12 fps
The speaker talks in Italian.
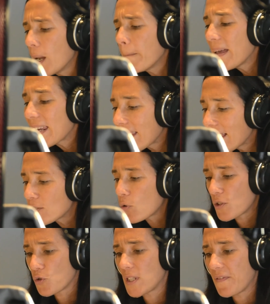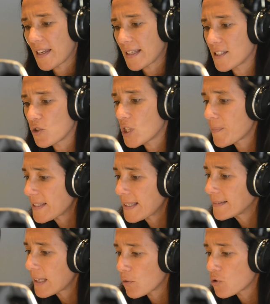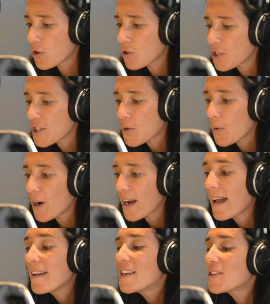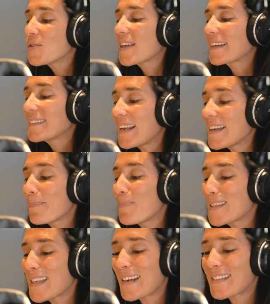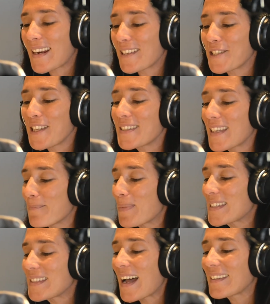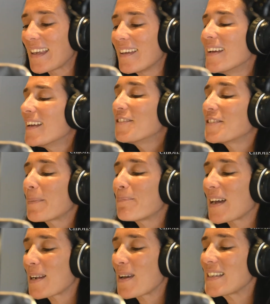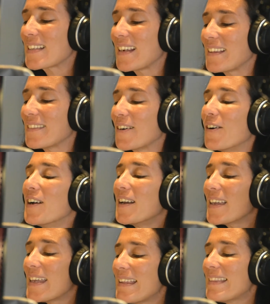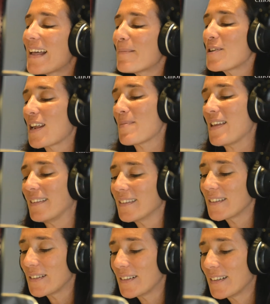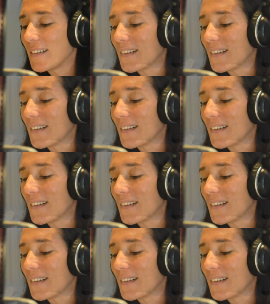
Perché sulle giustificazioni per saltare un giorno di scuola, sui cartelli appesi alle saracinesche abbassate, non appare mai scritto innamoramento?